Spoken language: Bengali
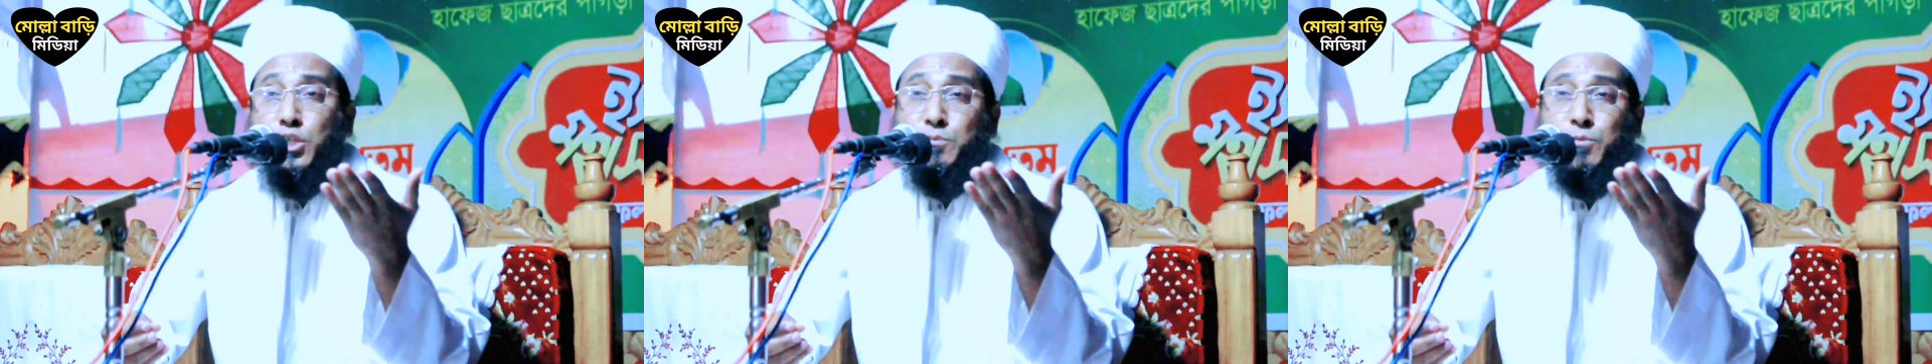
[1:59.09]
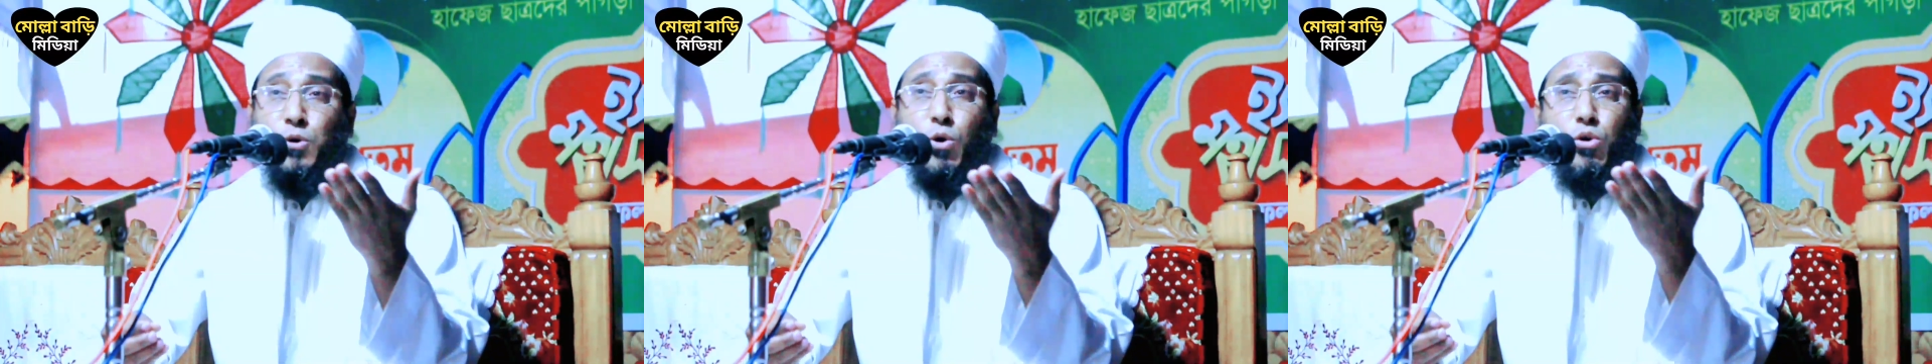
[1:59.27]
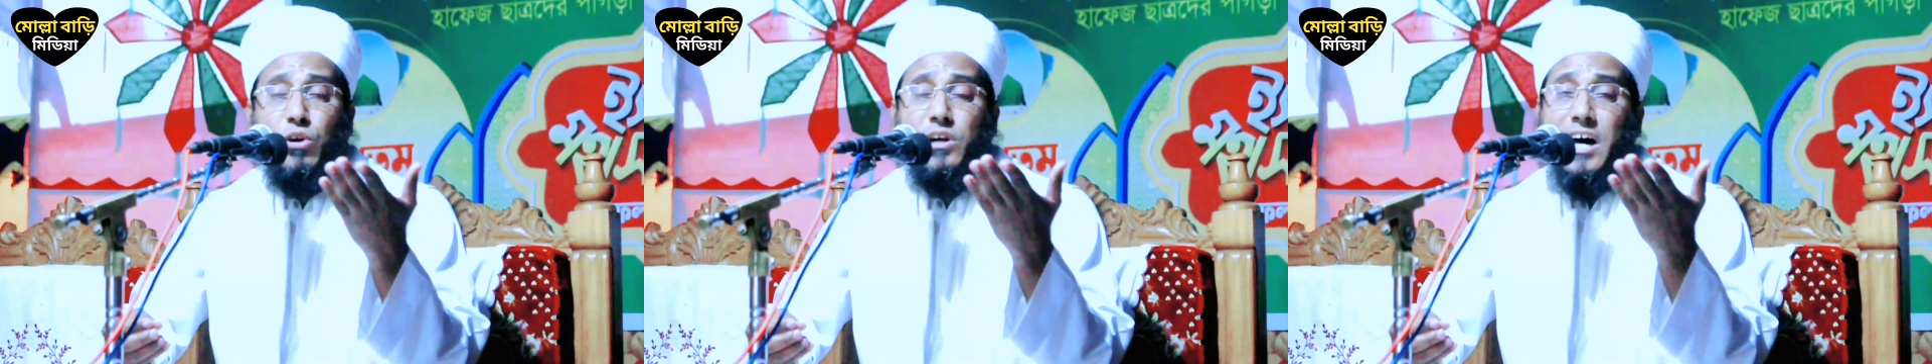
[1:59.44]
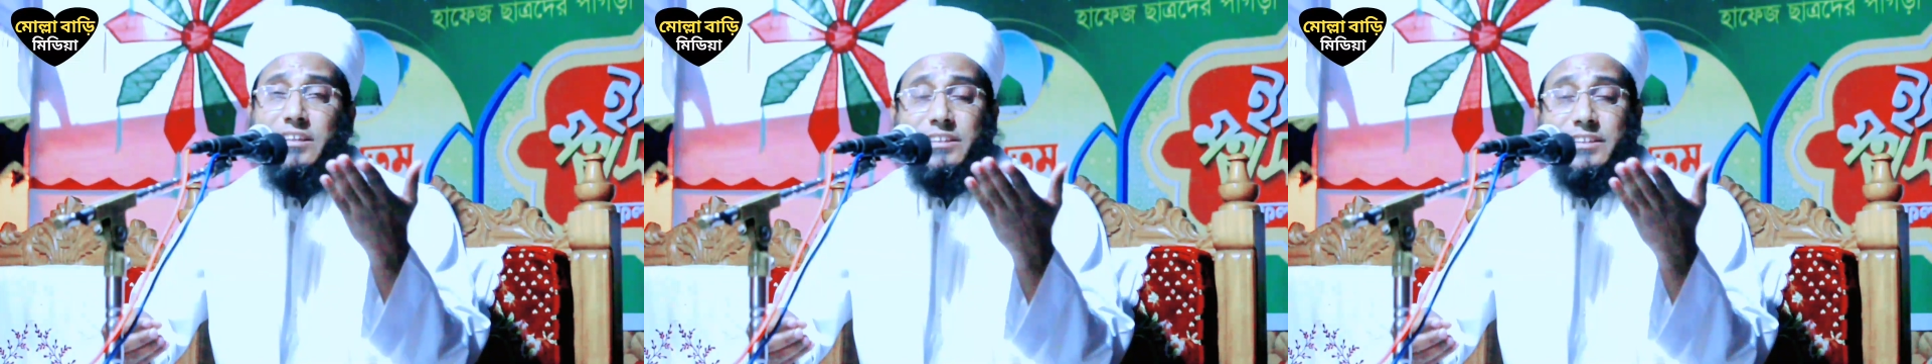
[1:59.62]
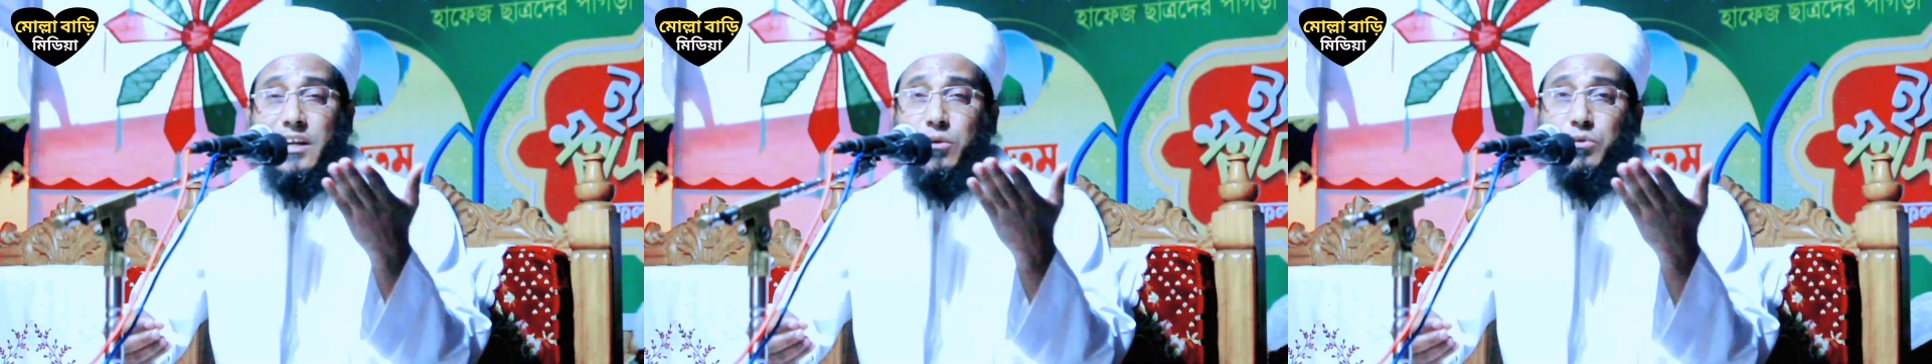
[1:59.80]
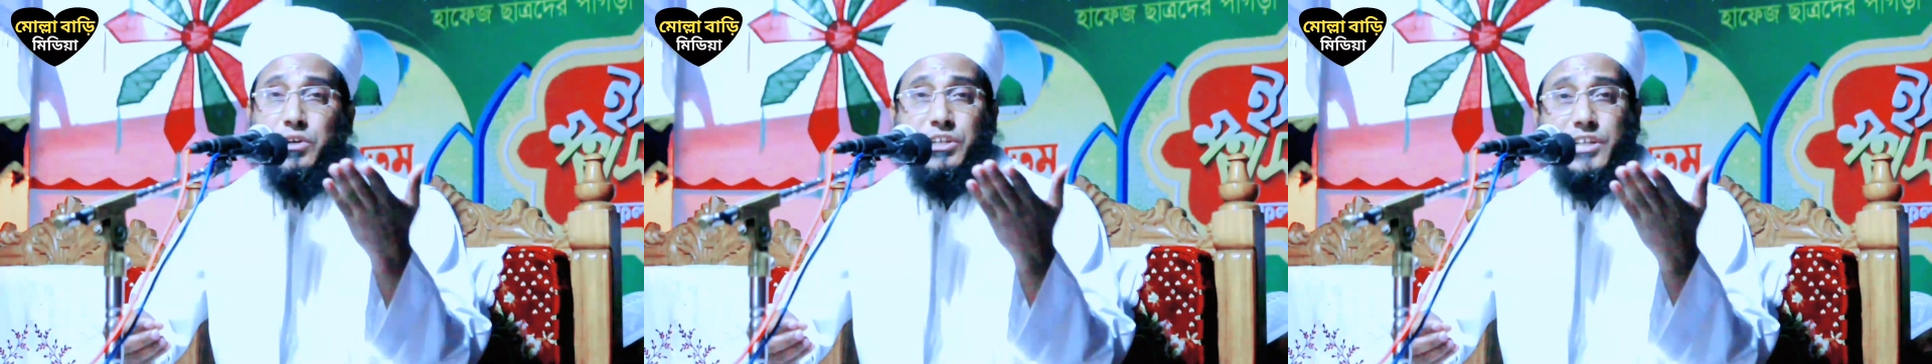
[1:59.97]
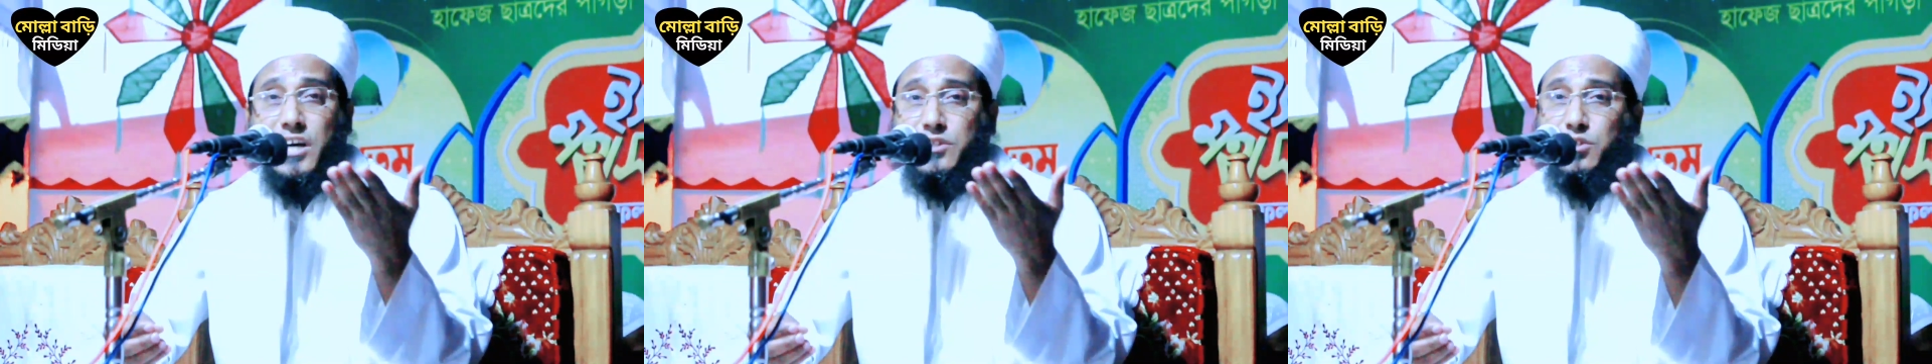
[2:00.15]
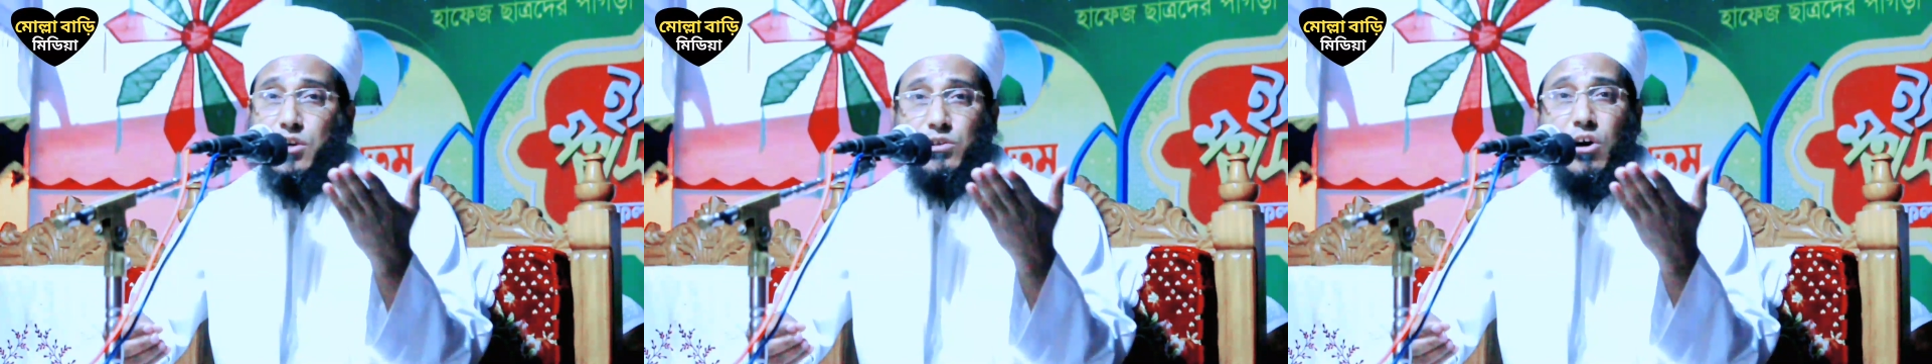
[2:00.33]
ভোর রাত ক্ষেত্রে ওইটা
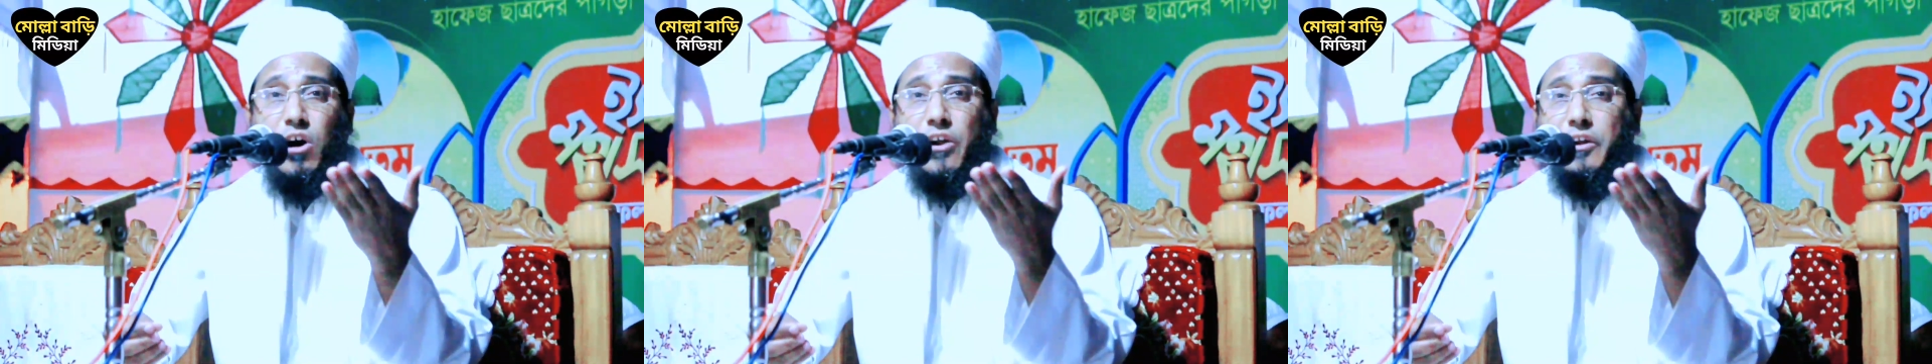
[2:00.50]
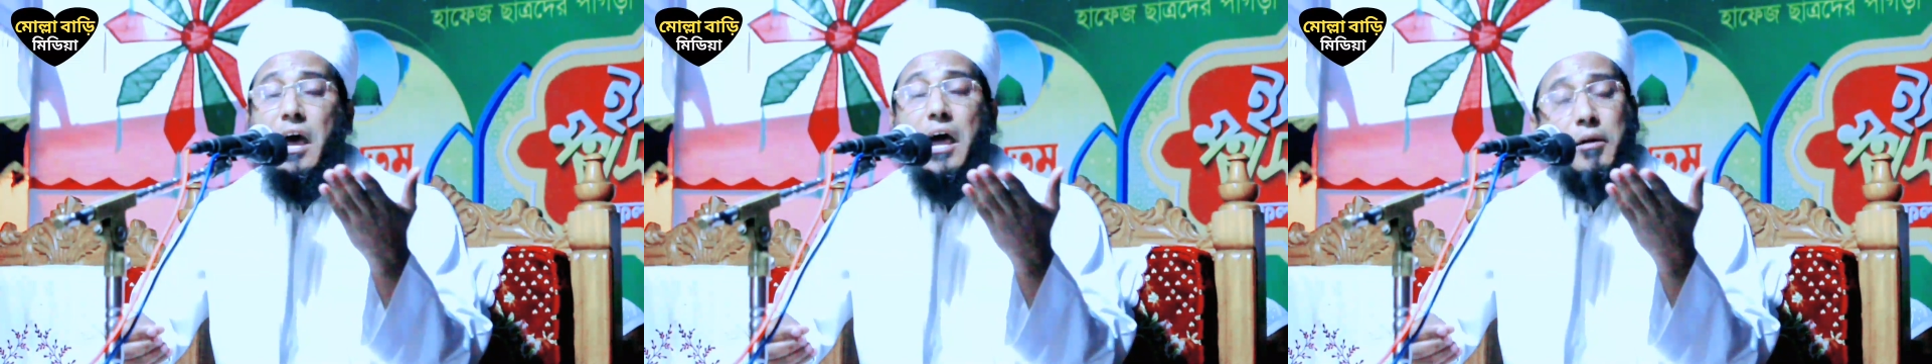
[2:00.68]
যখন